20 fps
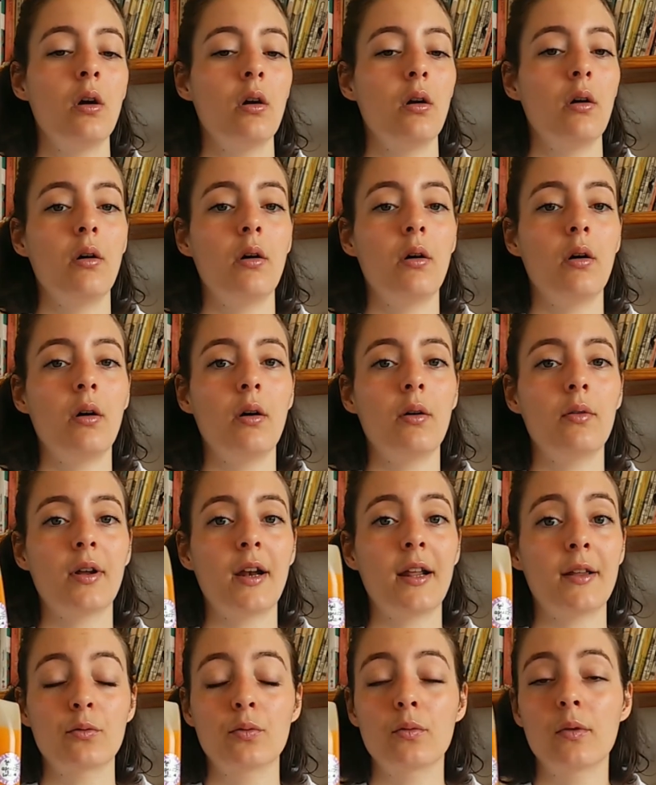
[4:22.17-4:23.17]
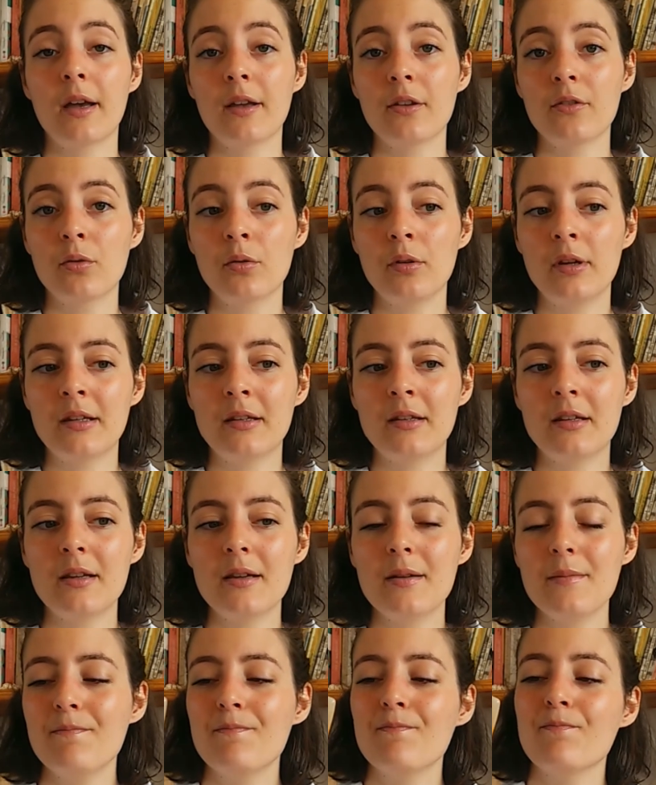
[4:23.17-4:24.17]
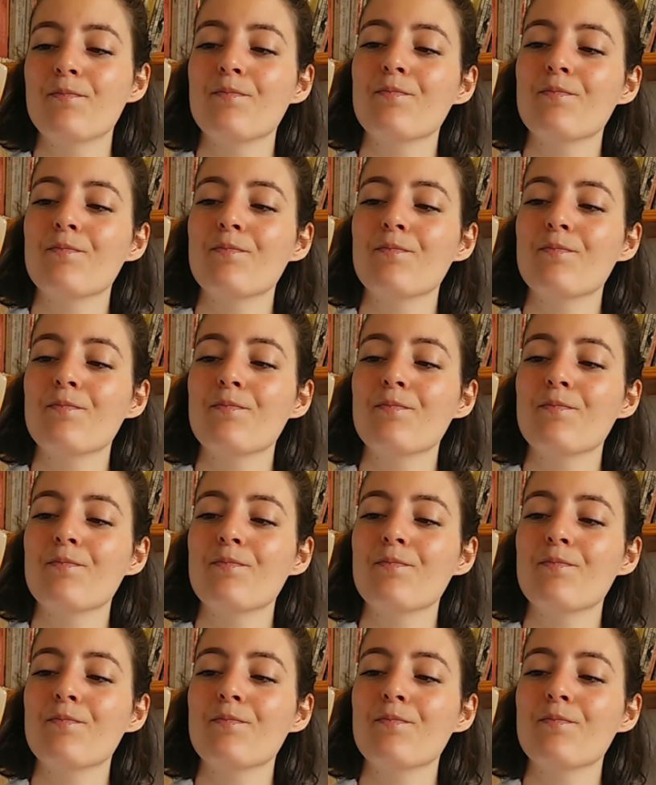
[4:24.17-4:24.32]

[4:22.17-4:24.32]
voilà, tout le reste de l'été,